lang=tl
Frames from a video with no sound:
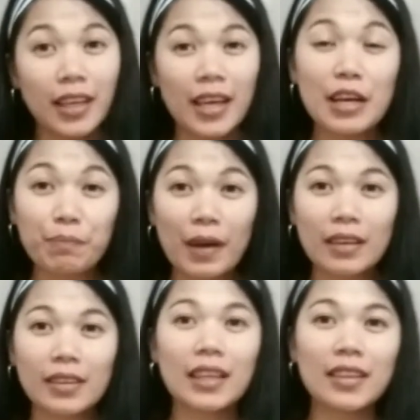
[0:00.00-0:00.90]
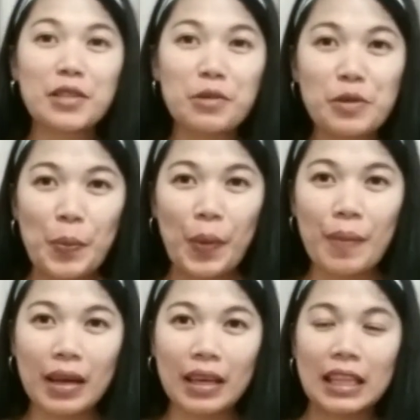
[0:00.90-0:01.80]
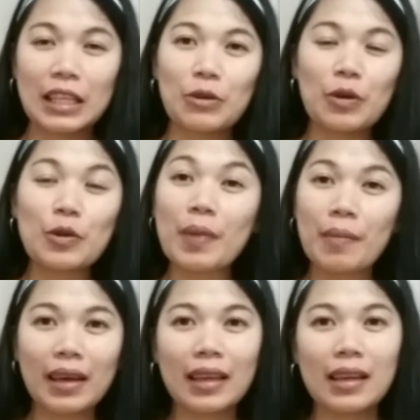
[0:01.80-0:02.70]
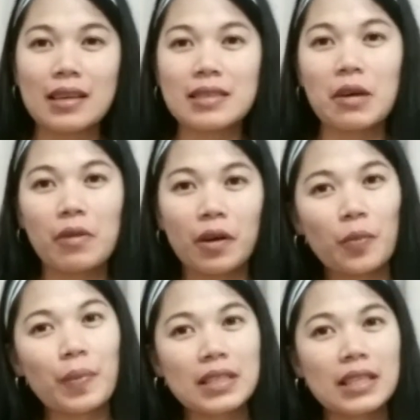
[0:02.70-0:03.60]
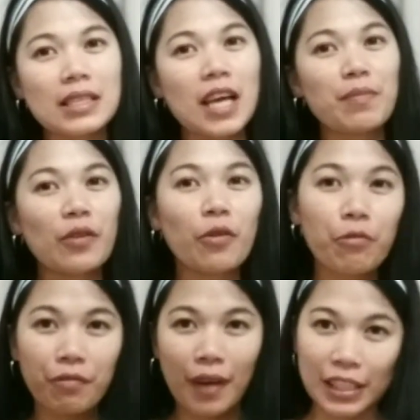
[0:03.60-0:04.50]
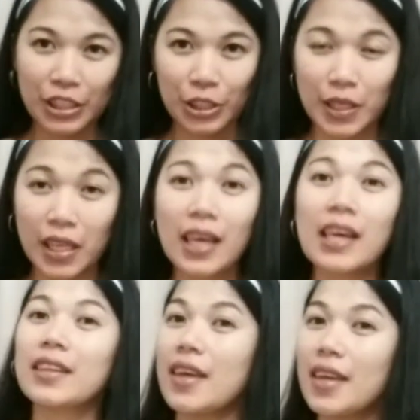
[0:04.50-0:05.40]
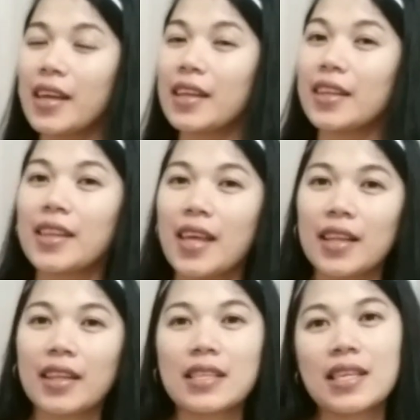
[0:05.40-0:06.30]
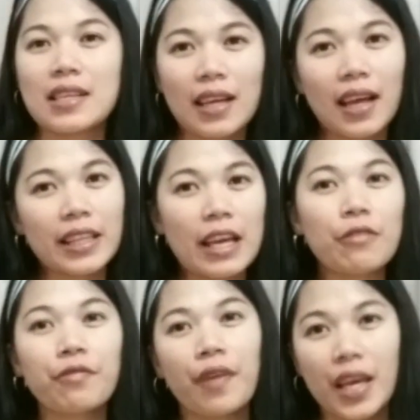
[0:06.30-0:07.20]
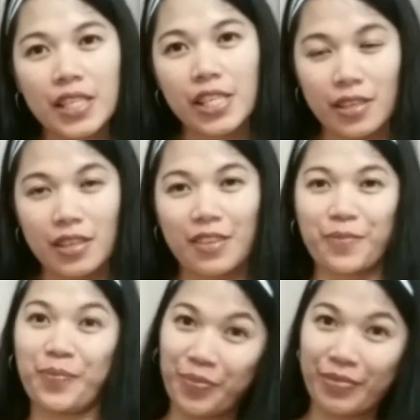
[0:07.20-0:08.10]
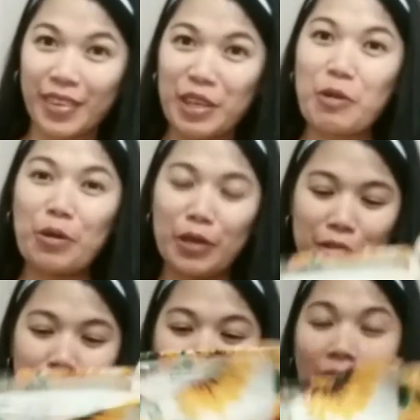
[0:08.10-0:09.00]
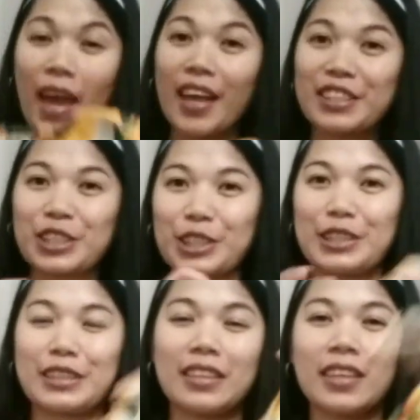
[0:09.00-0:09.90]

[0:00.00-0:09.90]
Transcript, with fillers: Kaya pag nandito yung pamangkin ko, yung pamangkin ng asawa ko, pag sinasabi ko fashion, hindi niya naintindihan kasi ang sa kanya fashion. Yon, fashion.